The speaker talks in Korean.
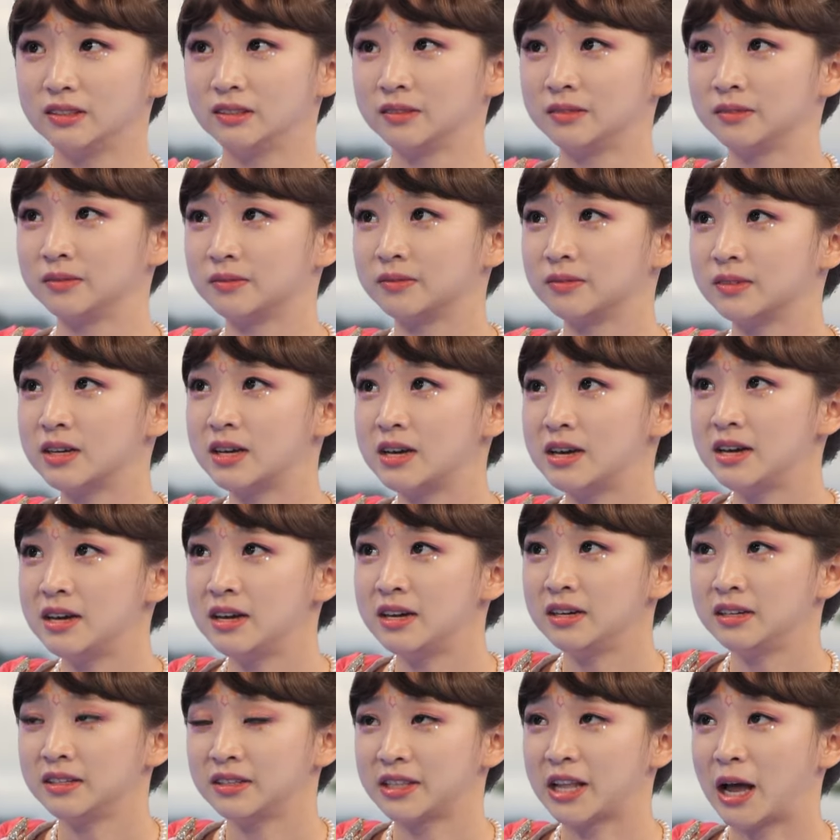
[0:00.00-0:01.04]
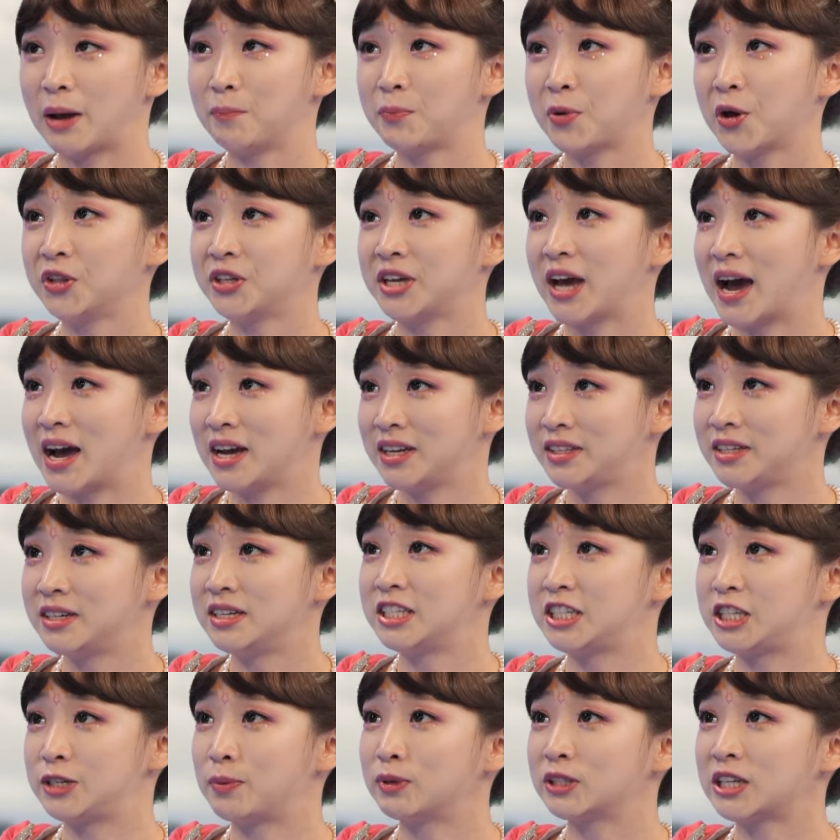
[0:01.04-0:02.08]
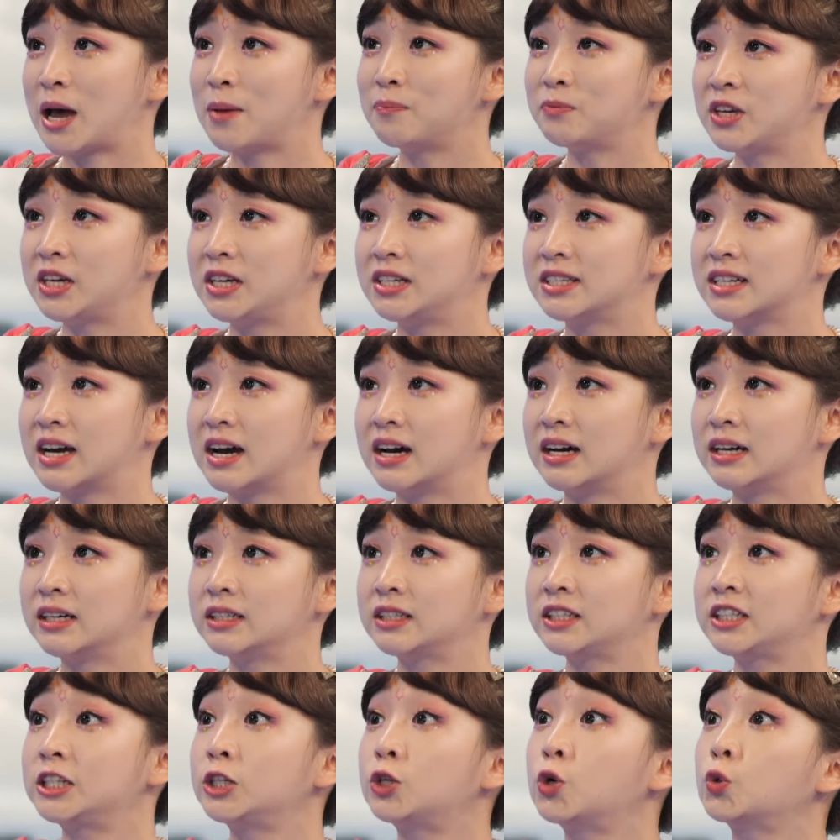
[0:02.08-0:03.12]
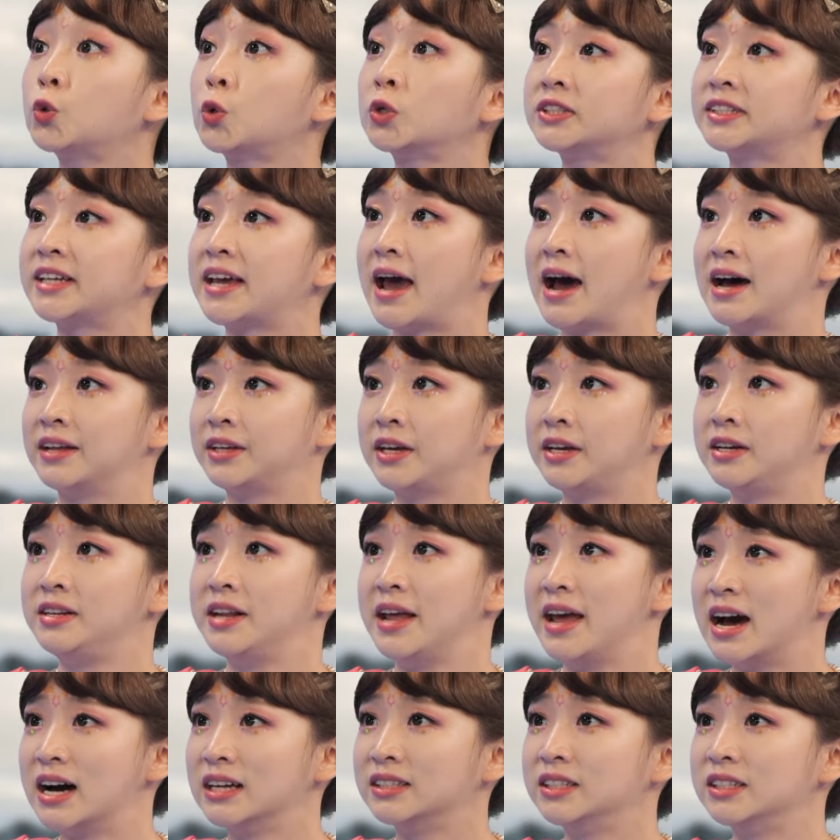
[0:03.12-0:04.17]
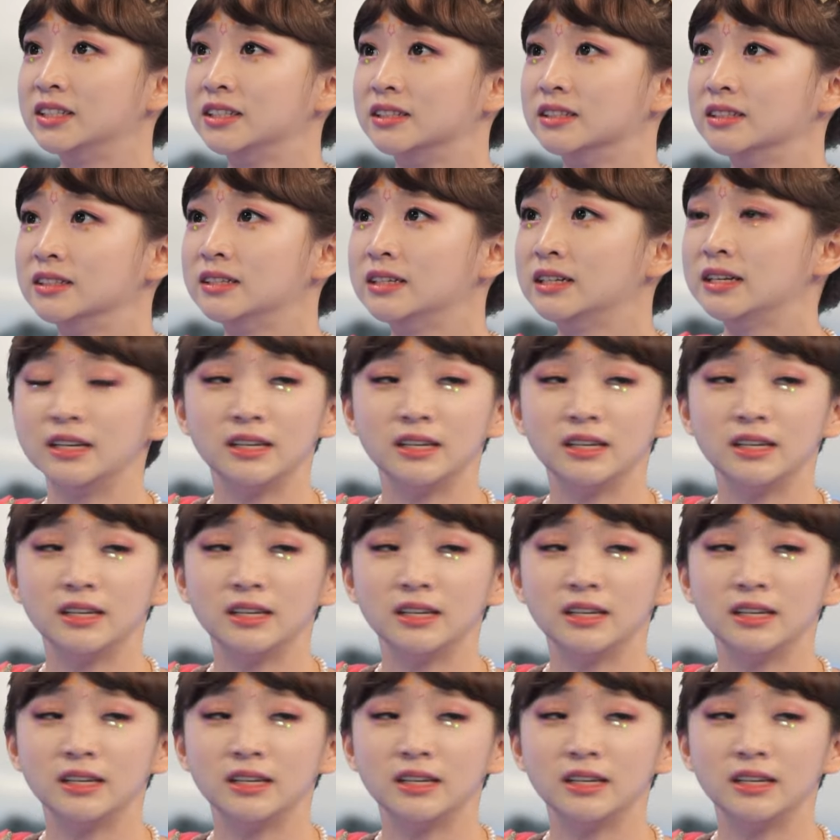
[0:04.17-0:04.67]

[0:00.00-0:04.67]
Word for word: 응. 남편이 아이들을 집어삼키자 크로노스의 아내인 레아는